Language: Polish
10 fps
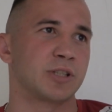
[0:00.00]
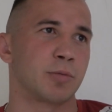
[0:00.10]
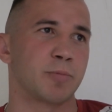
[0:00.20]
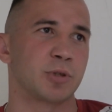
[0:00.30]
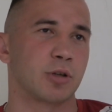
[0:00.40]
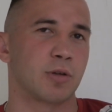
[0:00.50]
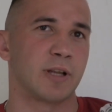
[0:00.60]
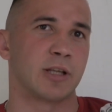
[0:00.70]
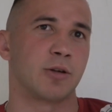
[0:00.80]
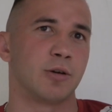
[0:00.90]
sobie
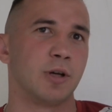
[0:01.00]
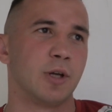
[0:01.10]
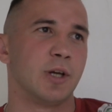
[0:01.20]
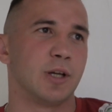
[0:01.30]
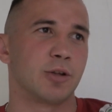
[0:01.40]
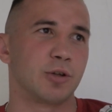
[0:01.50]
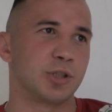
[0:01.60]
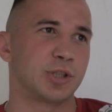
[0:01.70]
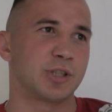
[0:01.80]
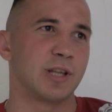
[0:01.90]
przygotowania do, do
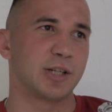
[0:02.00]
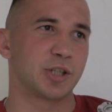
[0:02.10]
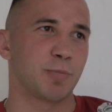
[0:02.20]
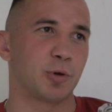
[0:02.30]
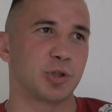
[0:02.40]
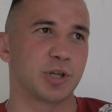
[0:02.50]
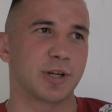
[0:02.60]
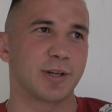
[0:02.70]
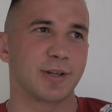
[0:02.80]
gdzieś dalszych potyczek